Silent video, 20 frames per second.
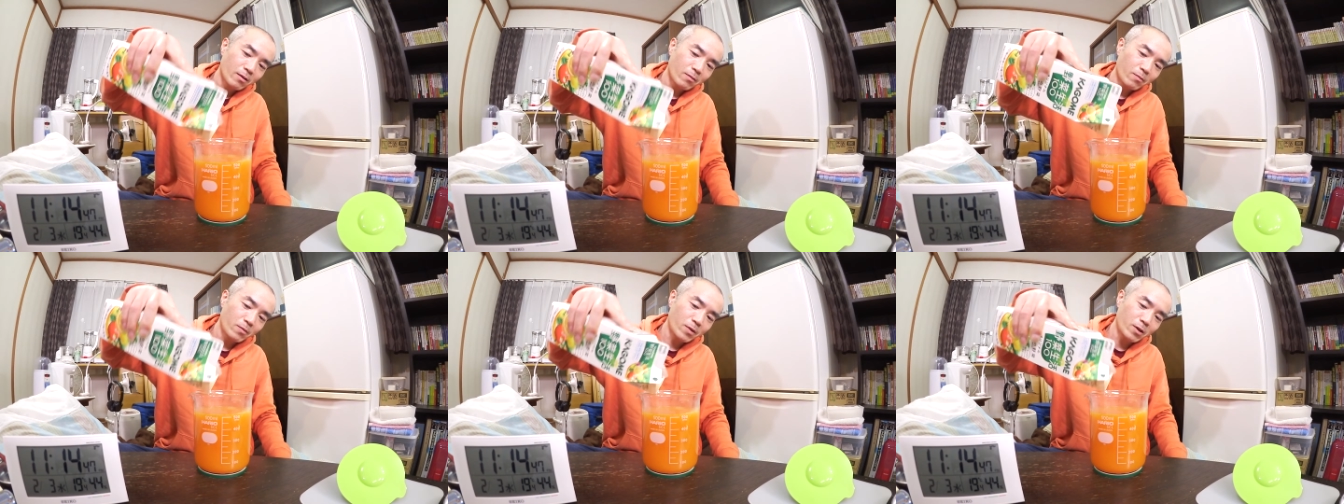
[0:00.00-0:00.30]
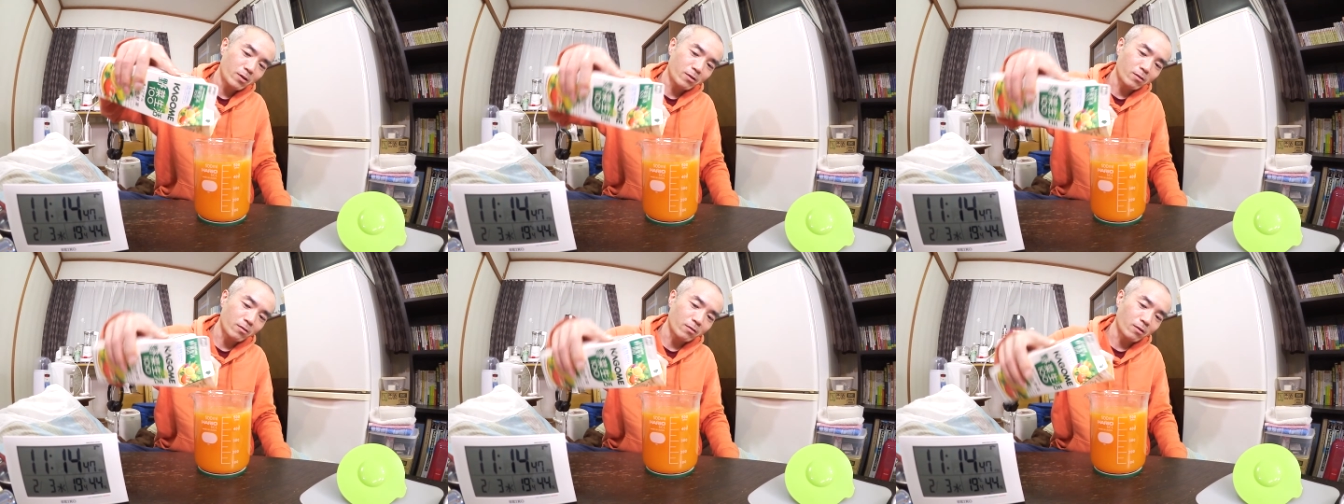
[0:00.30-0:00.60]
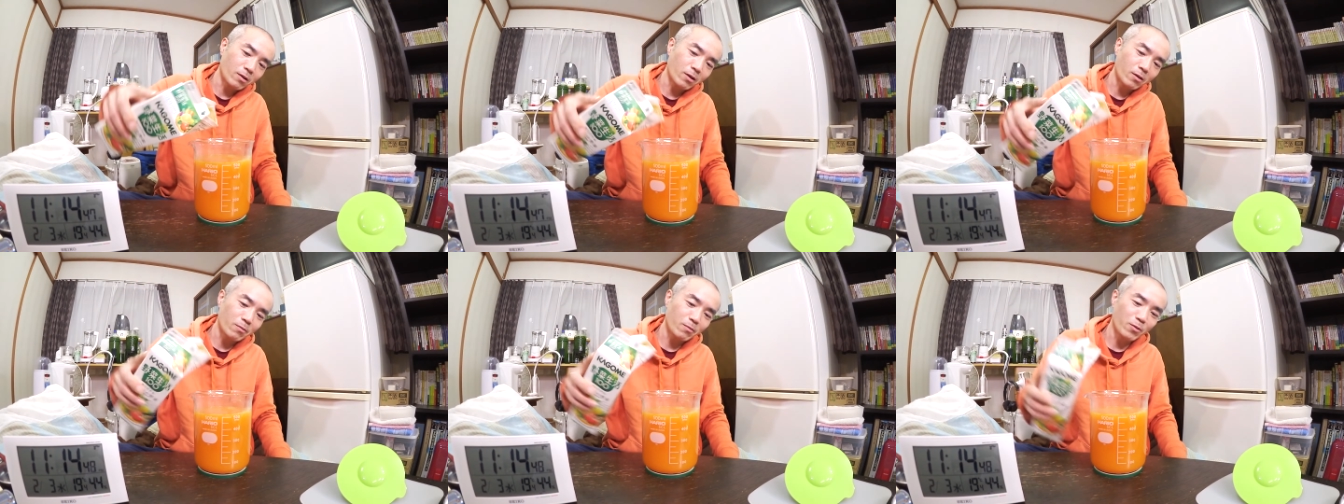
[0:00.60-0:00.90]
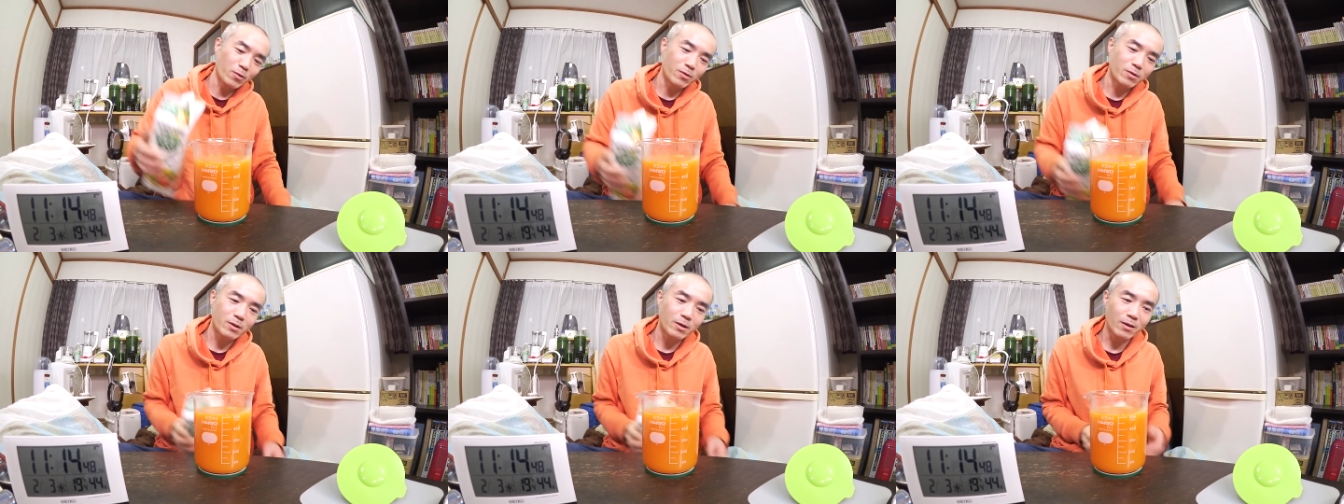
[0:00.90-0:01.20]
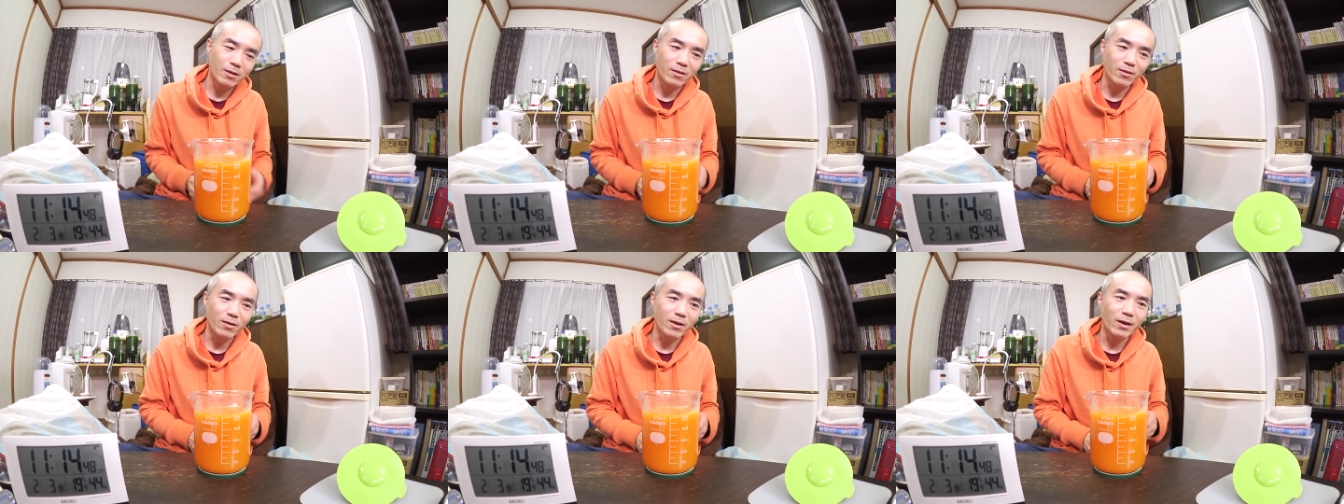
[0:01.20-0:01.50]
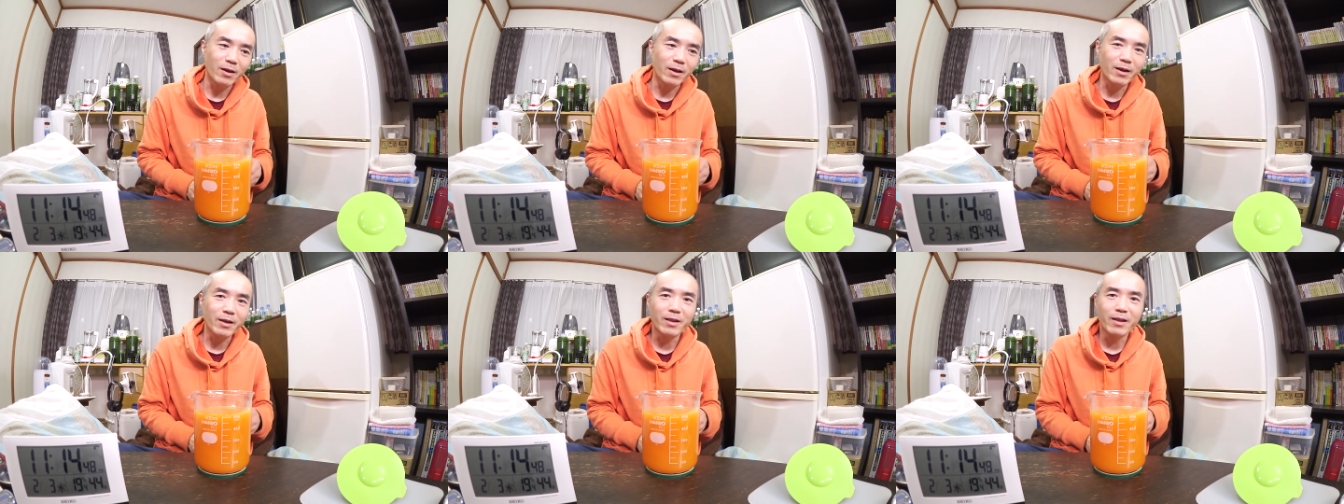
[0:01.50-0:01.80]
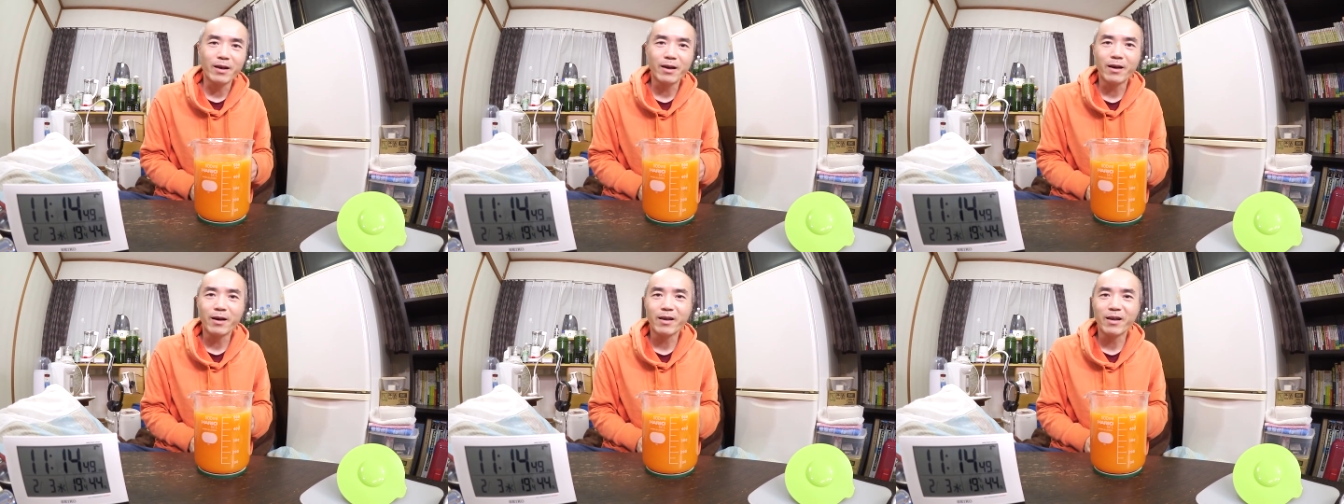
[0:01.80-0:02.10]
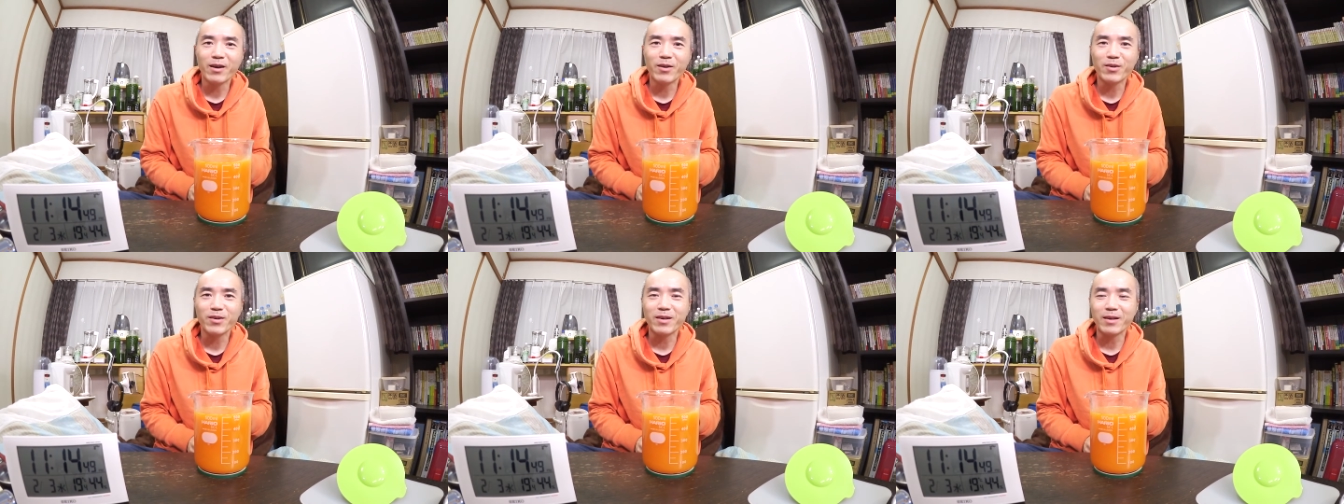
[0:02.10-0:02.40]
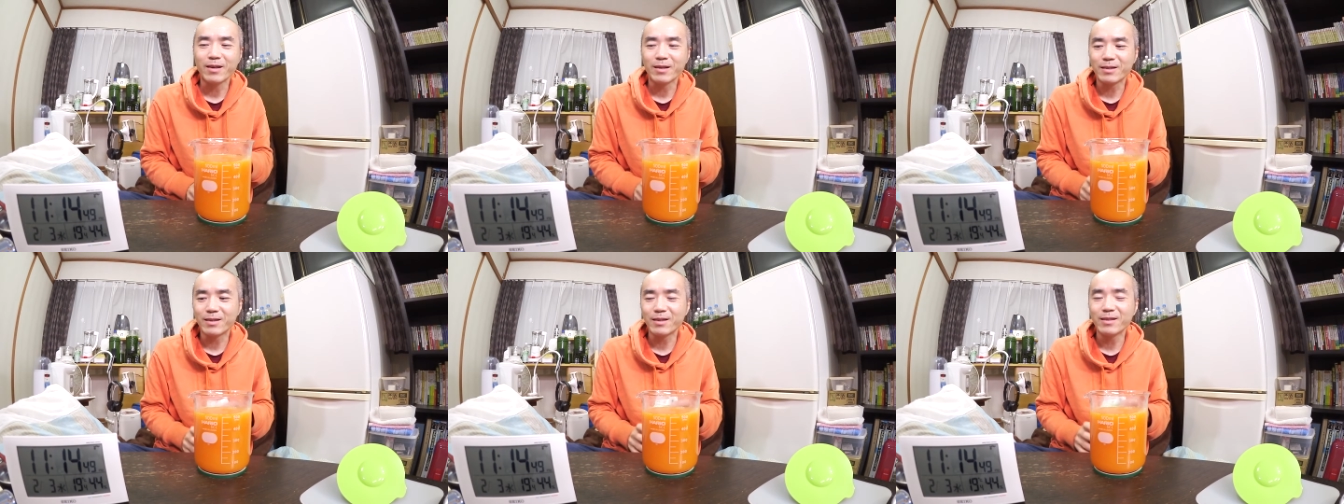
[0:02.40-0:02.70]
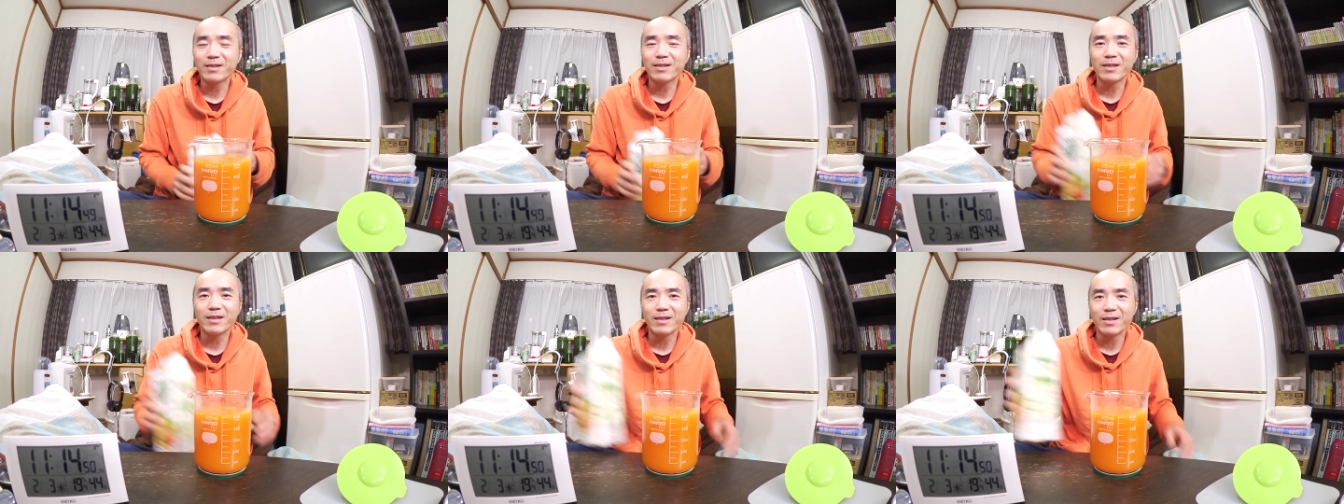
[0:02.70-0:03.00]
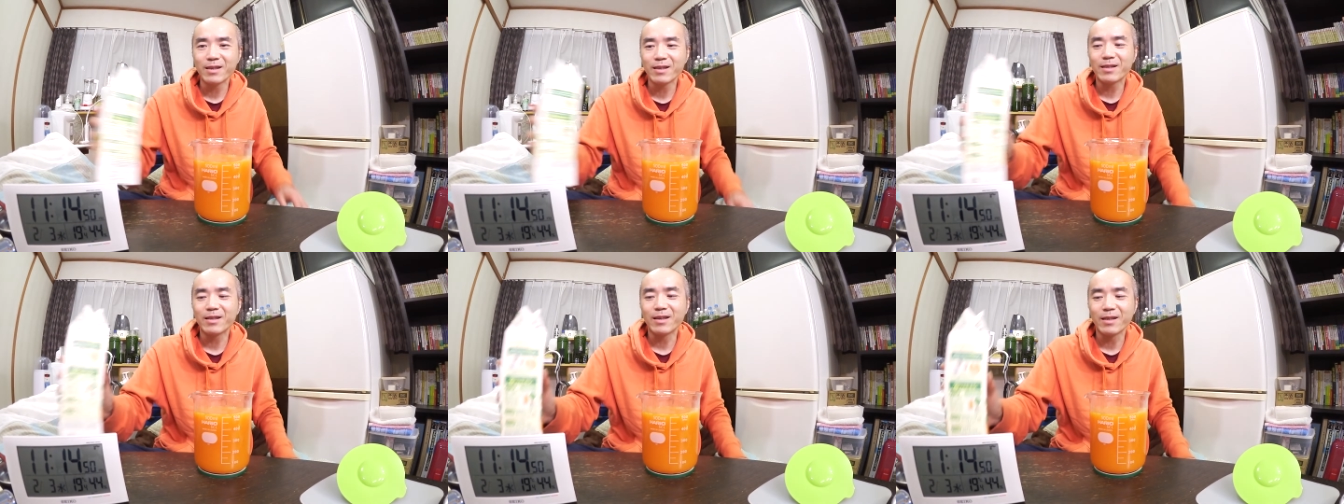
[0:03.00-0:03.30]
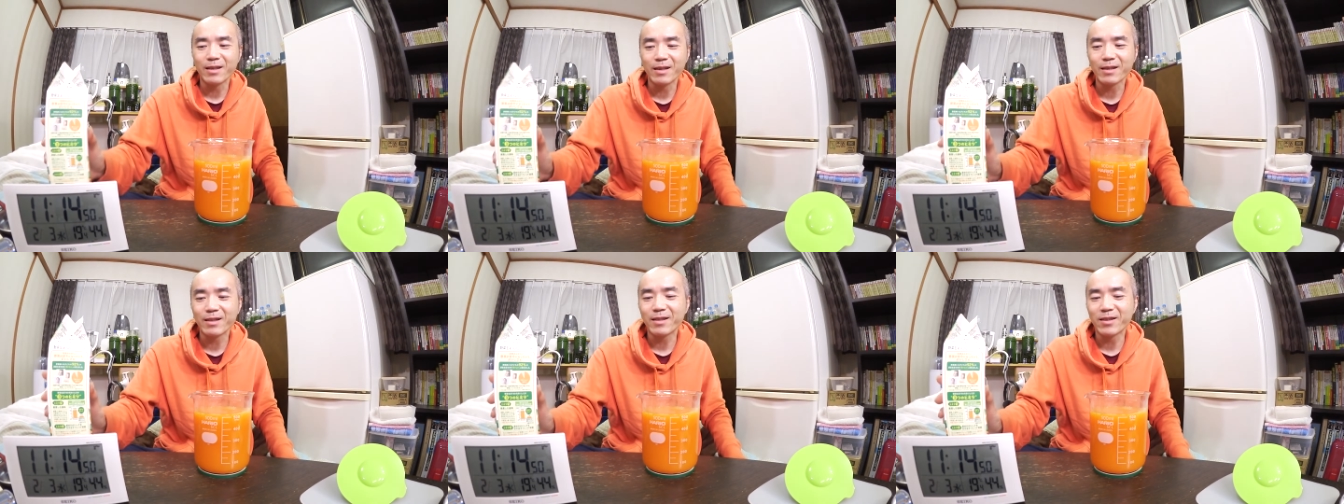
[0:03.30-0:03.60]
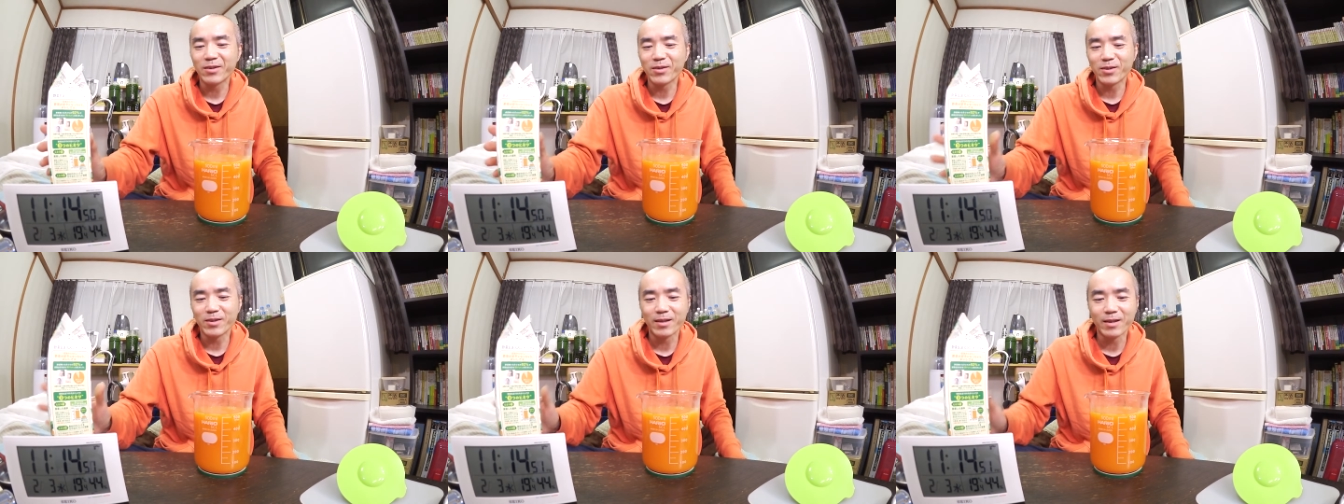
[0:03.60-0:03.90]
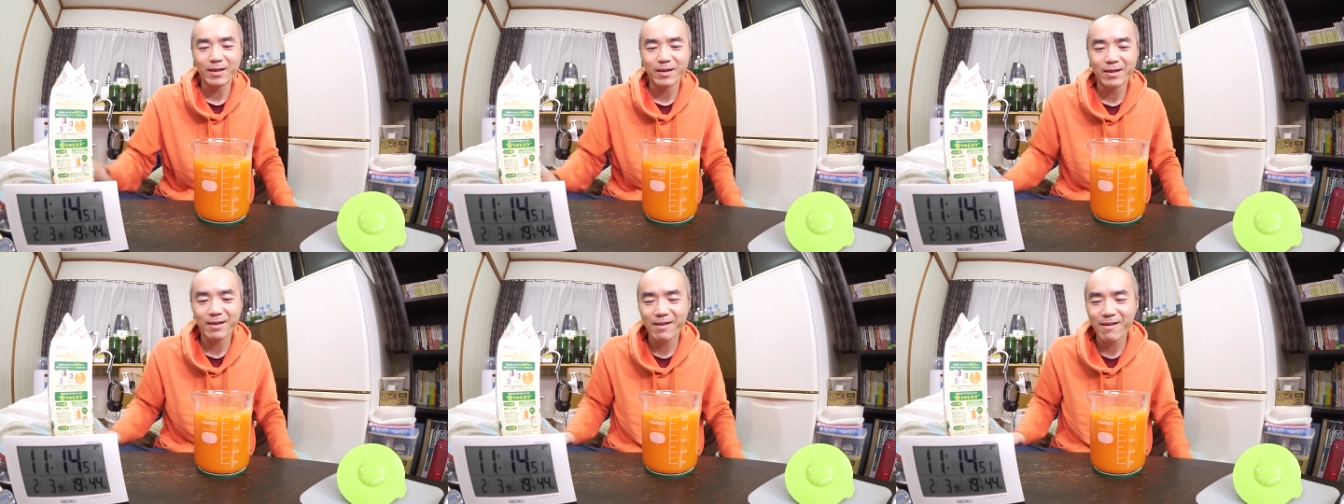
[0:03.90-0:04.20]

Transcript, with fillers: 水野南北さんの早寝早起きが全然できてないっていうね